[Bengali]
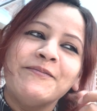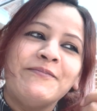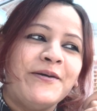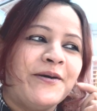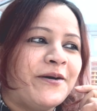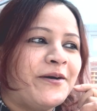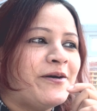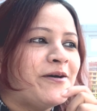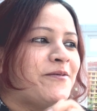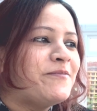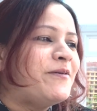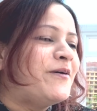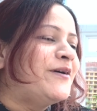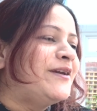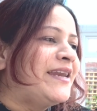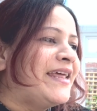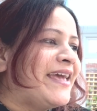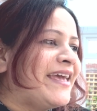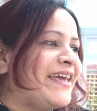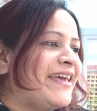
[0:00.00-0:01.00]

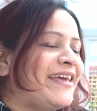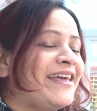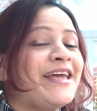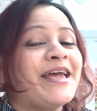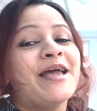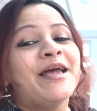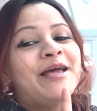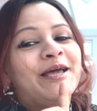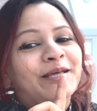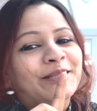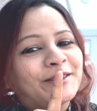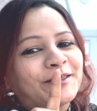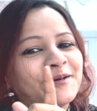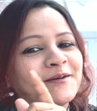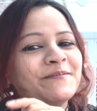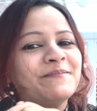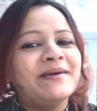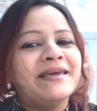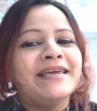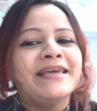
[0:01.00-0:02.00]
ভবনে
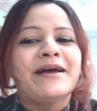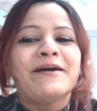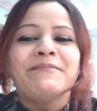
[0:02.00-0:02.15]
তুমি